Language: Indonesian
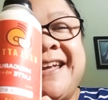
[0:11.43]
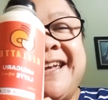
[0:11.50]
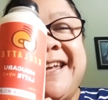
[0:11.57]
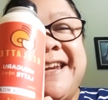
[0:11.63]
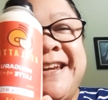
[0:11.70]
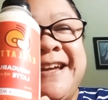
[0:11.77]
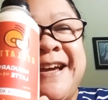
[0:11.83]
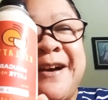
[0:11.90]

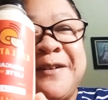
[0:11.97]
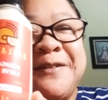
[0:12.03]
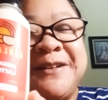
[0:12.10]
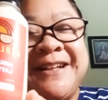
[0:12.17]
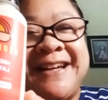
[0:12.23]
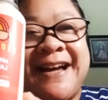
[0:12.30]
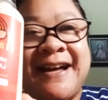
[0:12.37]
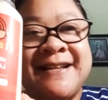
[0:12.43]
Ini
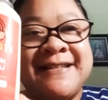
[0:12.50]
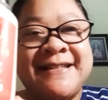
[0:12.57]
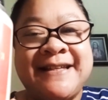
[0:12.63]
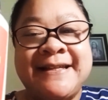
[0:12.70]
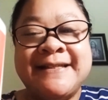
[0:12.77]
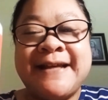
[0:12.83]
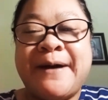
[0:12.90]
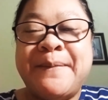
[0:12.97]
aku
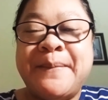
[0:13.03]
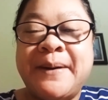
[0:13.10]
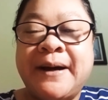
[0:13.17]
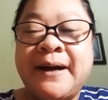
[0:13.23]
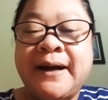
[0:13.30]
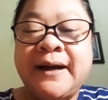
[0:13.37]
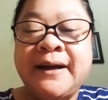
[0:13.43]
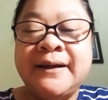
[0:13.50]
dikasih
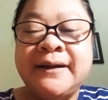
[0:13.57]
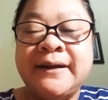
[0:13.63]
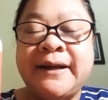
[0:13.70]
sama